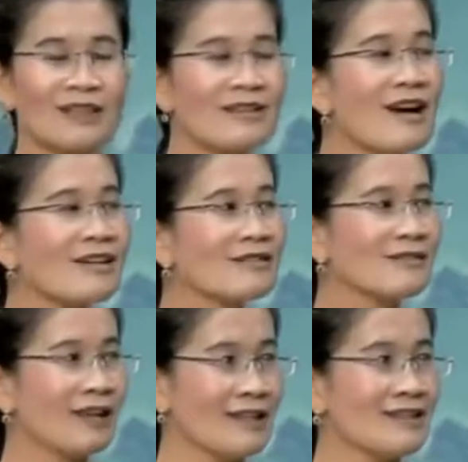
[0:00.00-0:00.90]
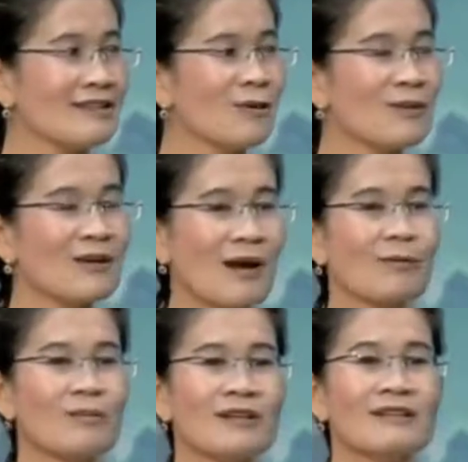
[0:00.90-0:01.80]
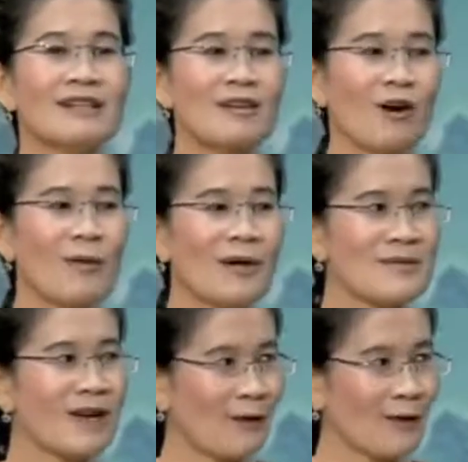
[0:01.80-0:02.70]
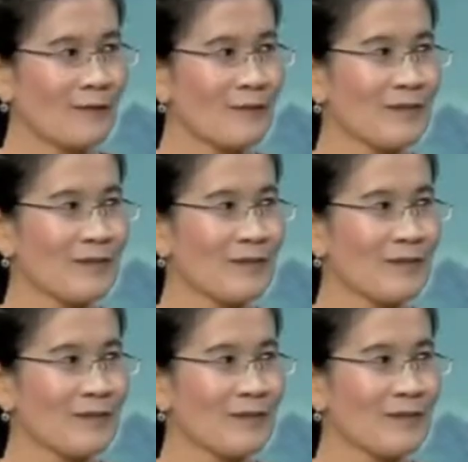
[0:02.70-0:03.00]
thì đơn vị sử dụng lao động giữ cái sổ bảo hiểm xã hội